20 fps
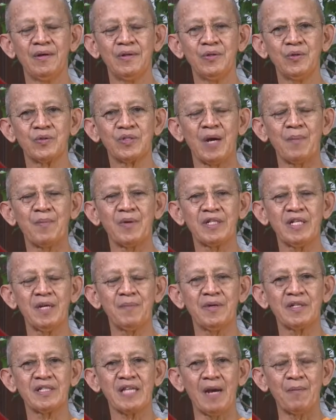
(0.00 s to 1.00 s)
อยู่ต่างประเทศ
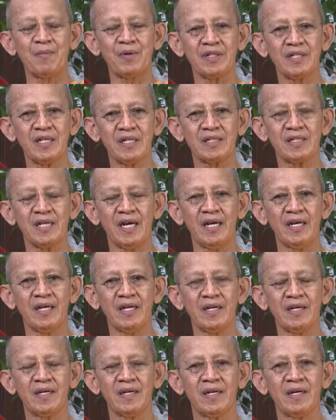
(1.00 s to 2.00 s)
มาตายประเทศไทย
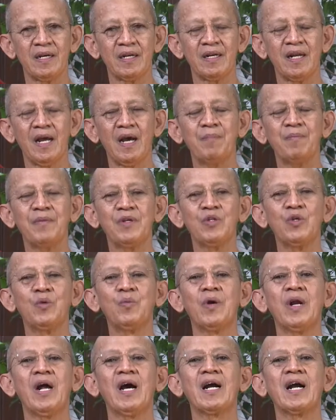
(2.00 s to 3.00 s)
นักบินอยู่
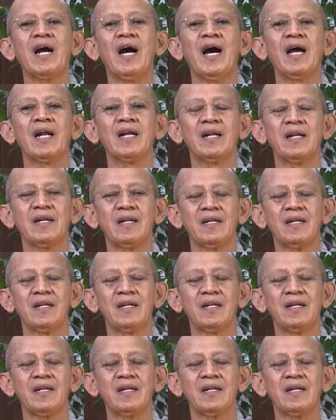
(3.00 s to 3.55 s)
บนอากาศ